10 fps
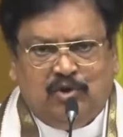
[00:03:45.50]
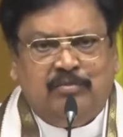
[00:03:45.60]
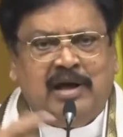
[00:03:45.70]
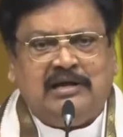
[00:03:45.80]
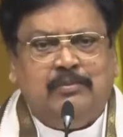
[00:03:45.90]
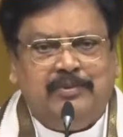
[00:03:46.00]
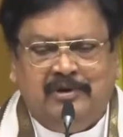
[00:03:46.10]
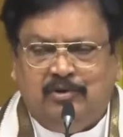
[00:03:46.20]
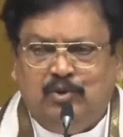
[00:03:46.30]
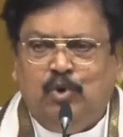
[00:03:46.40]
దుర్మార్గపు
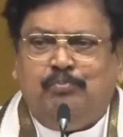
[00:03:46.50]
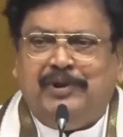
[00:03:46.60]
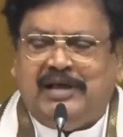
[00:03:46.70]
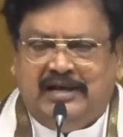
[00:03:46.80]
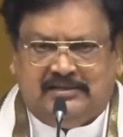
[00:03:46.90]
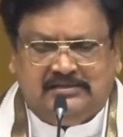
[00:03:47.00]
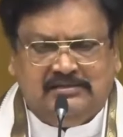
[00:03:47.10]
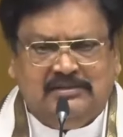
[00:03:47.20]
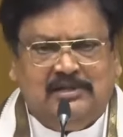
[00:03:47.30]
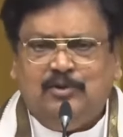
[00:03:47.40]
ఇంకు డూప్లికేట్
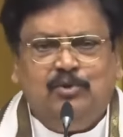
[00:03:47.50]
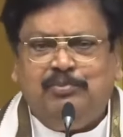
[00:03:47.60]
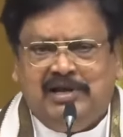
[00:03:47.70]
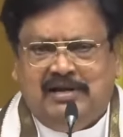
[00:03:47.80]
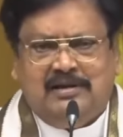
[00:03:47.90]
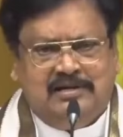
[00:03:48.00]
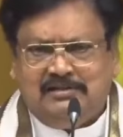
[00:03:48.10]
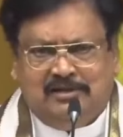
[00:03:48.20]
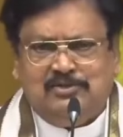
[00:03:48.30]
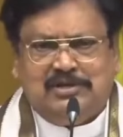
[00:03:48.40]
డూప్లికేట్లు
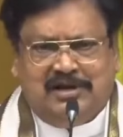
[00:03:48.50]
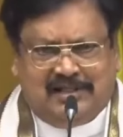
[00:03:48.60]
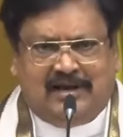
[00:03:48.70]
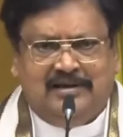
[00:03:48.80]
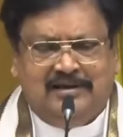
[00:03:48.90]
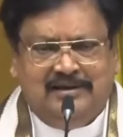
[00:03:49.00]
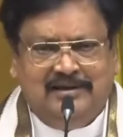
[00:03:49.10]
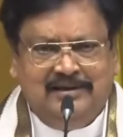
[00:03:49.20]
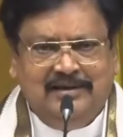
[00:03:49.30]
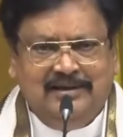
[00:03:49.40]
అంటే తెలుసు కదా
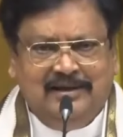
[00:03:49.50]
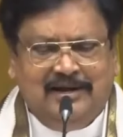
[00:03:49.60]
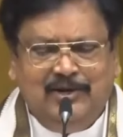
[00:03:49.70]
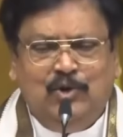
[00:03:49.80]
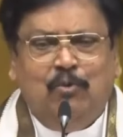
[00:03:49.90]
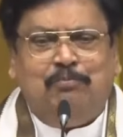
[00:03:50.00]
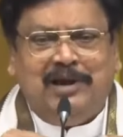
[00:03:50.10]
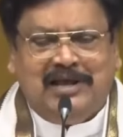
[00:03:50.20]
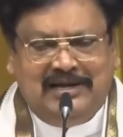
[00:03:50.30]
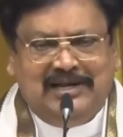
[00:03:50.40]

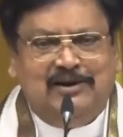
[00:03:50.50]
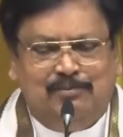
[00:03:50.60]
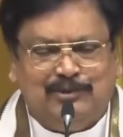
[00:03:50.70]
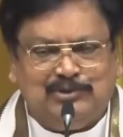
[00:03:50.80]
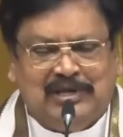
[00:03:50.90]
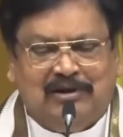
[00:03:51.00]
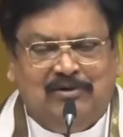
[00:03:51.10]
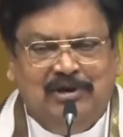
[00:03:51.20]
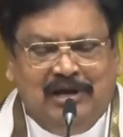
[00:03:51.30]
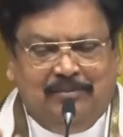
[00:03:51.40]
డూప్లికేటింగ్
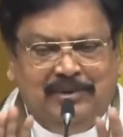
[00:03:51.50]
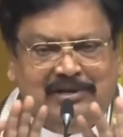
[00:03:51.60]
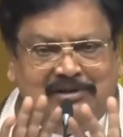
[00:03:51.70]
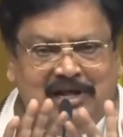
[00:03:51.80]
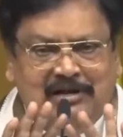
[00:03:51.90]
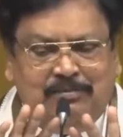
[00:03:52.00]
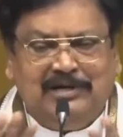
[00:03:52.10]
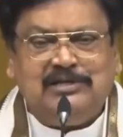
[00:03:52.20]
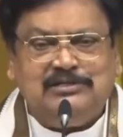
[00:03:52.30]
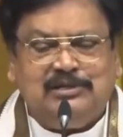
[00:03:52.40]
పోస్తారు మీరు దాన్ని
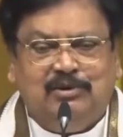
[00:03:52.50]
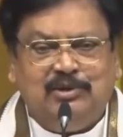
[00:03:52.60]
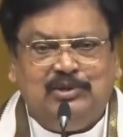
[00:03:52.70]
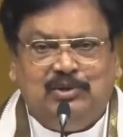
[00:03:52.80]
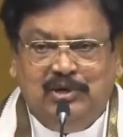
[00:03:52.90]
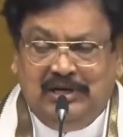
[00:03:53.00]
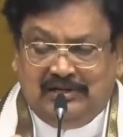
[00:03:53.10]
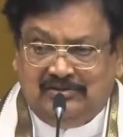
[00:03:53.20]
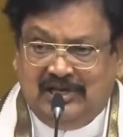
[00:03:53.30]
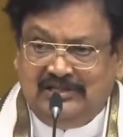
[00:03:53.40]
పట్టించుకోవద్దు
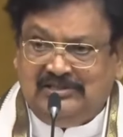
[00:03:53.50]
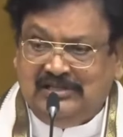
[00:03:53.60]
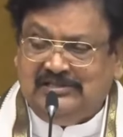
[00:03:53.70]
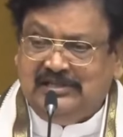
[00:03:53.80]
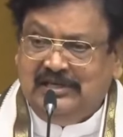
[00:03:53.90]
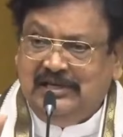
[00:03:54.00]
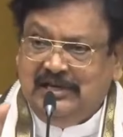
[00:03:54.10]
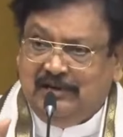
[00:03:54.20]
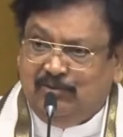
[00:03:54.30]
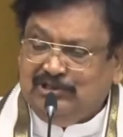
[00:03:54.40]
దయచేసి
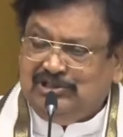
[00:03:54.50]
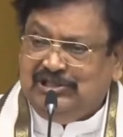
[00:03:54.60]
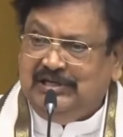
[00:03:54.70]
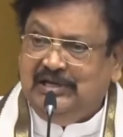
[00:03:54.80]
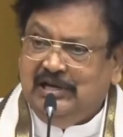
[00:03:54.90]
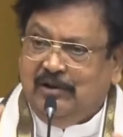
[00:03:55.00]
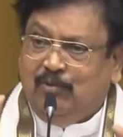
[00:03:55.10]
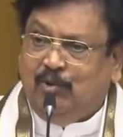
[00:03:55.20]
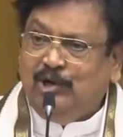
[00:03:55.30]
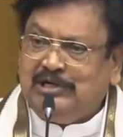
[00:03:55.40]
వచ్చి
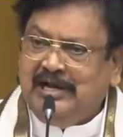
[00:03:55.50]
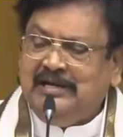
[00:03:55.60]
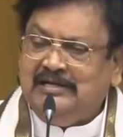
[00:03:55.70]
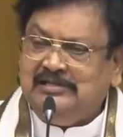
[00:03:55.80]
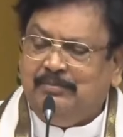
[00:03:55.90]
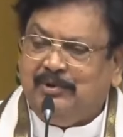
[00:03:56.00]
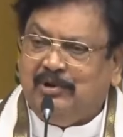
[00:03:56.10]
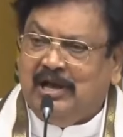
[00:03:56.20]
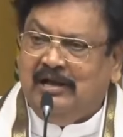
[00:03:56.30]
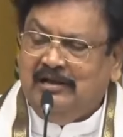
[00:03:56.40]
ఓటేయండి అని చెప్పి
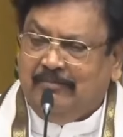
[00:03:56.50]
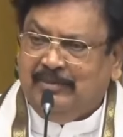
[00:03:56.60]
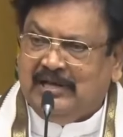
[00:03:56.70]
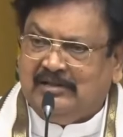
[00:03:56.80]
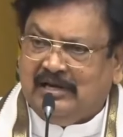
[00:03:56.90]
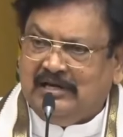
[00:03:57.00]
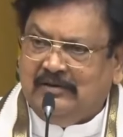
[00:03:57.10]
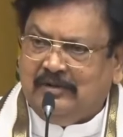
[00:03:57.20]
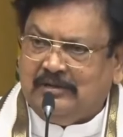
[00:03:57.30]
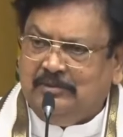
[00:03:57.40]
కూడా మీ అందరికీ
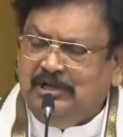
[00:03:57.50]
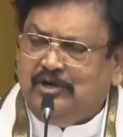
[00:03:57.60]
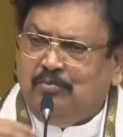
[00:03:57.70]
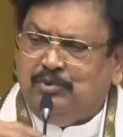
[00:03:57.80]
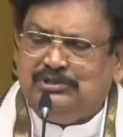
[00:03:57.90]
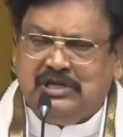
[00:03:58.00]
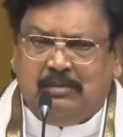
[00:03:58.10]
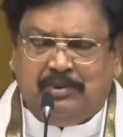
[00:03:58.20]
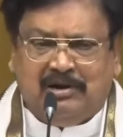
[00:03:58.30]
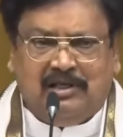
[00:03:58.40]
నేను ఇంకు
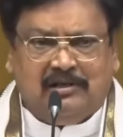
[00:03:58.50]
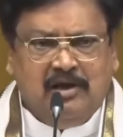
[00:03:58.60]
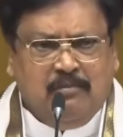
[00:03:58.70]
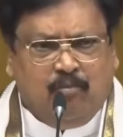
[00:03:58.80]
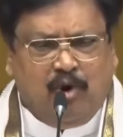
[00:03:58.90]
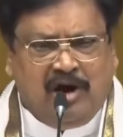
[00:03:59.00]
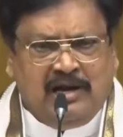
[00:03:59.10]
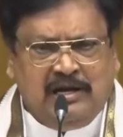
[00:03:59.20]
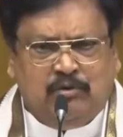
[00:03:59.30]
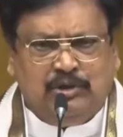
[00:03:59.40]
పూసినా పర్వాలేదు మొహాన